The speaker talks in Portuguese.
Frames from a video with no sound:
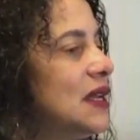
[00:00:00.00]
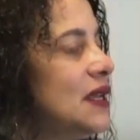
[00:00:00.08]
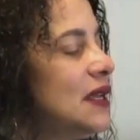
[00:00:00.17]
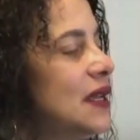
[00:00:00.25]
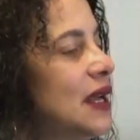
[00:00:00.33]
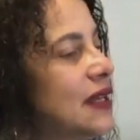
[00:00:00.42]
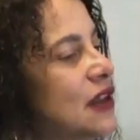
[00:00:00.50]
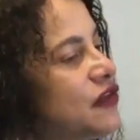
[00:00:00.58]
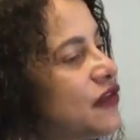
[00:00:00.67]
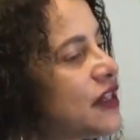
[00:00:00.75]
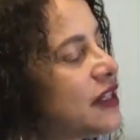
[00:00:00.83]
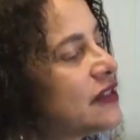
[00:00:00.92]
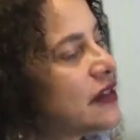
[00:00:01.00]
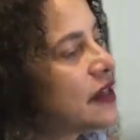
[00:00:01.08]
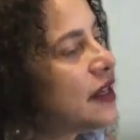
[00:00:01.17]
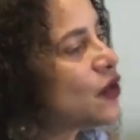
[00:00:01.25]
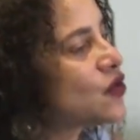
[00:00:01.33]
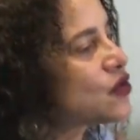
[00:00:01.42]
E lá na frente,
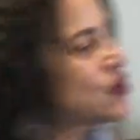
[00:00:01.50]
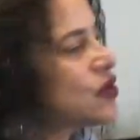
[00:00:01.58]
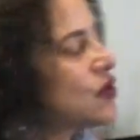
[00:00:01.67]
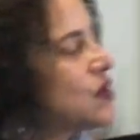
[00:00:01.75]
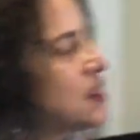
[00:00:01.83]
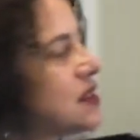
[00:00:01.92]
Engels chegou